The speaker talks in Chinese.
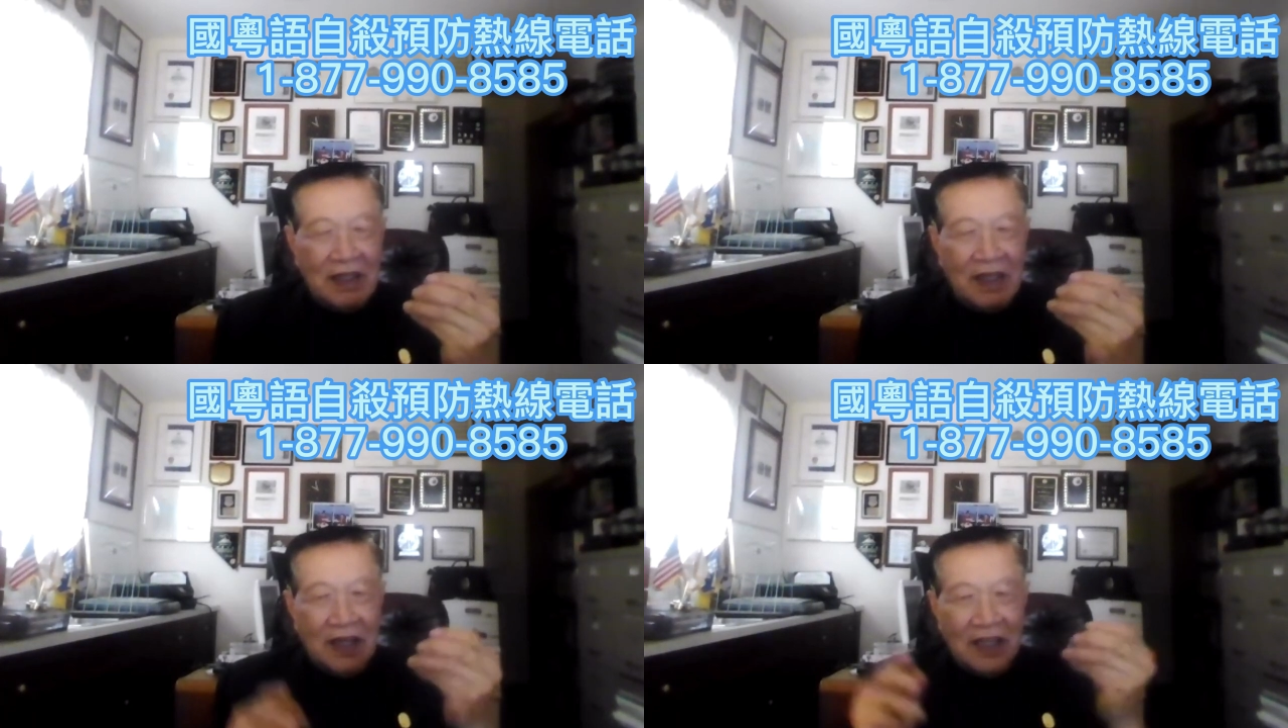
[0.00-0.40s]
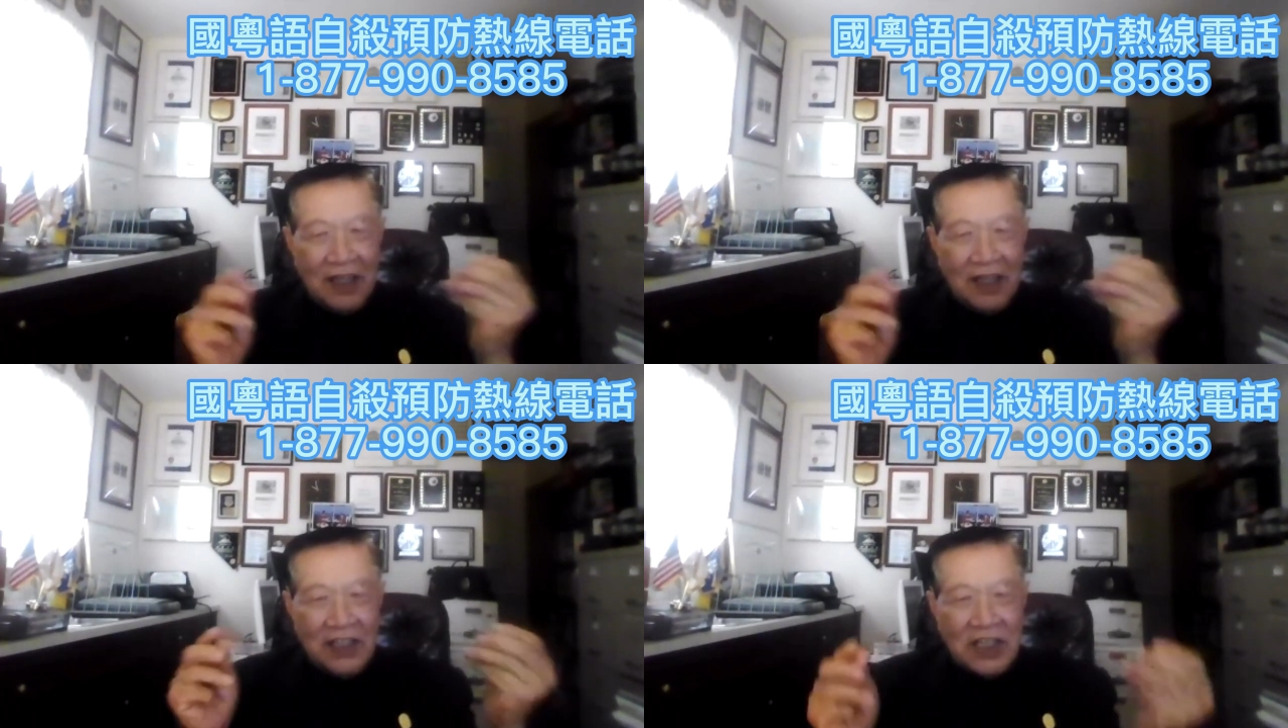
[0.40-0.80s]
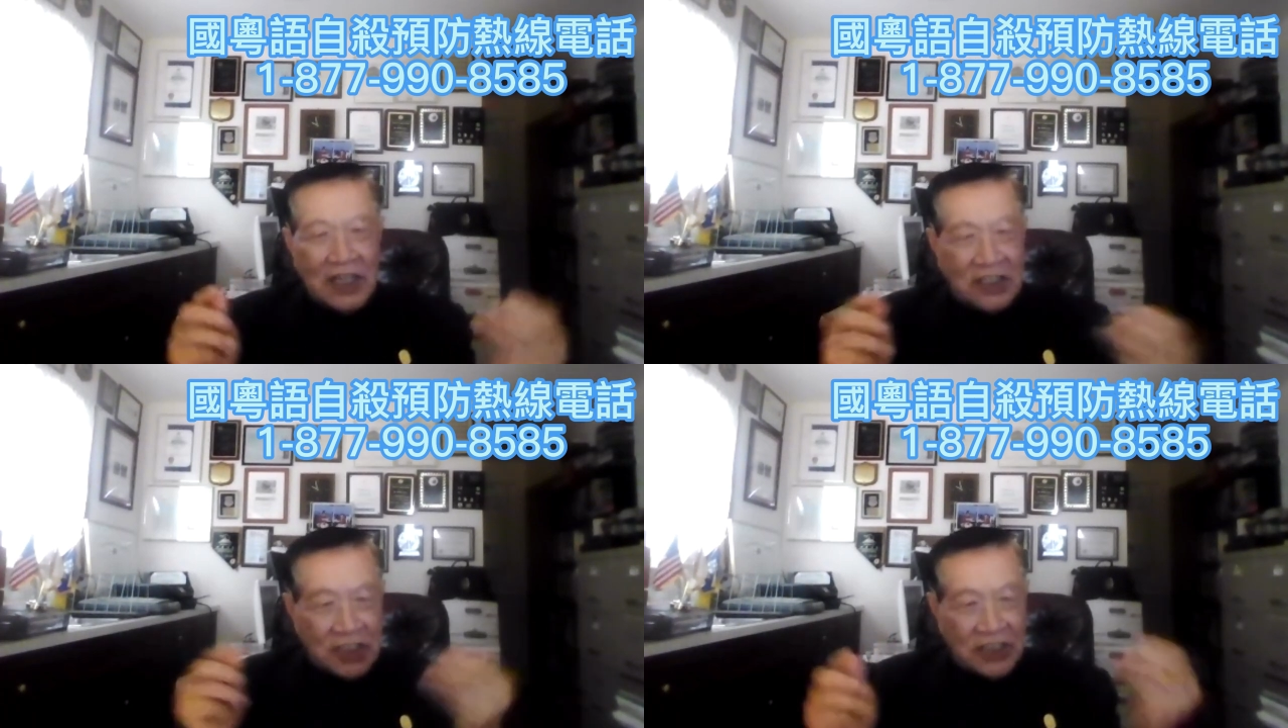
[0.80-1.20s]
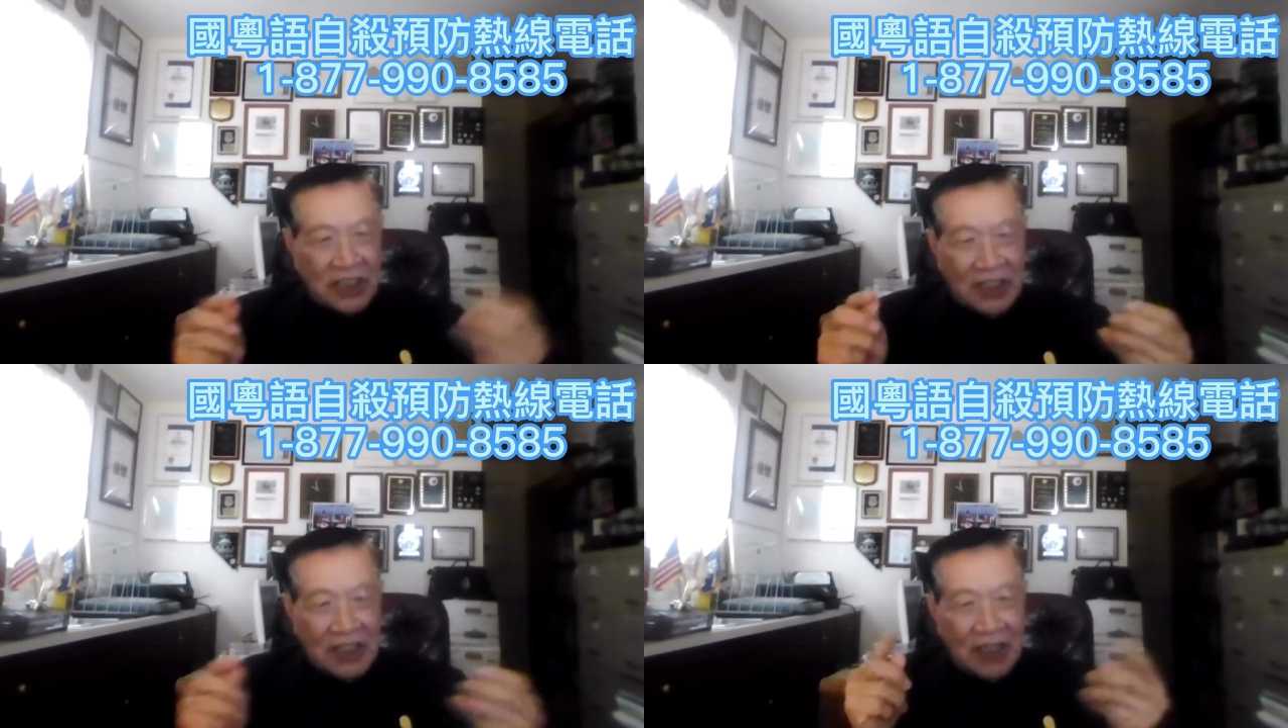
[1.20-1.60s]
一个一件事
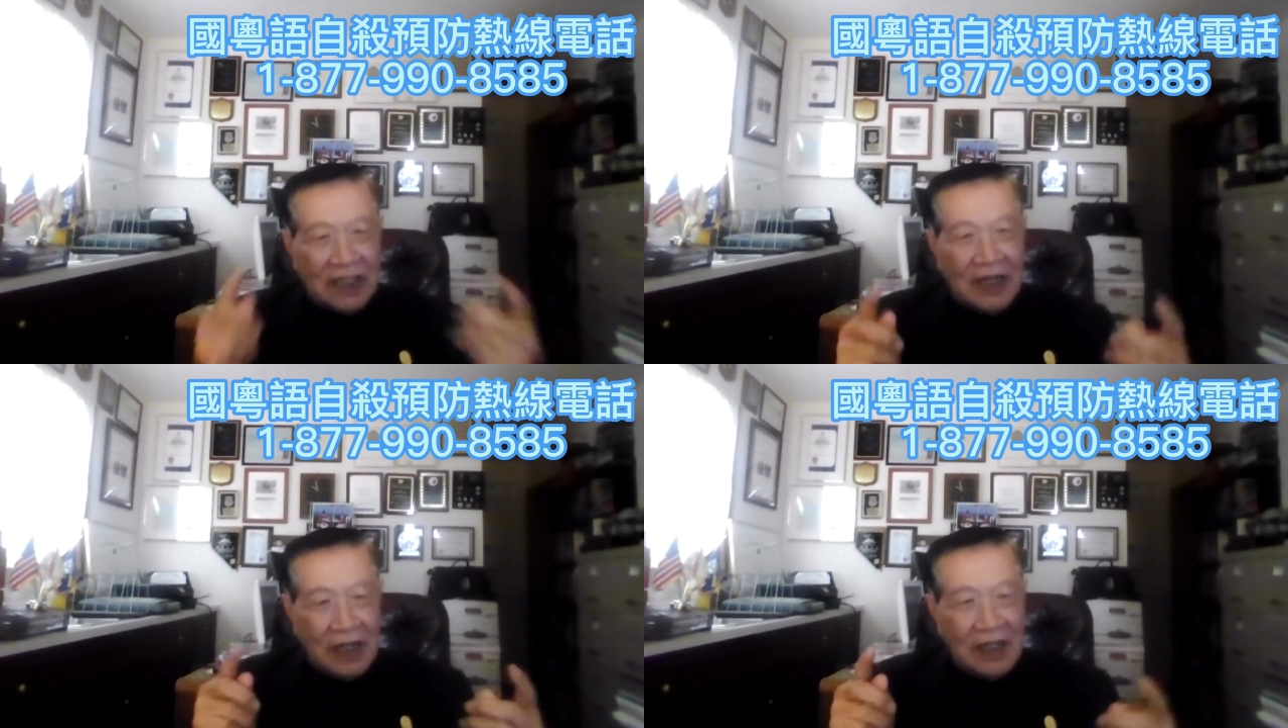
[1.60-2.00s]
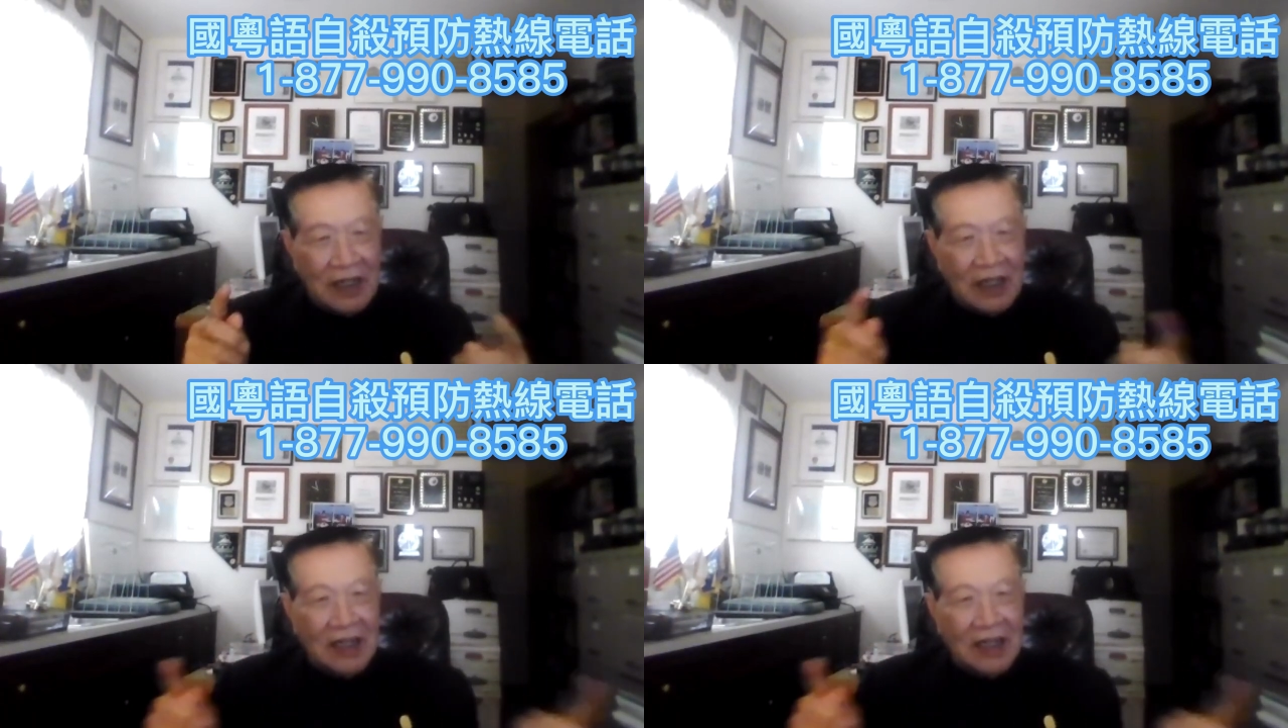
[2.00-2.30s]
情一个人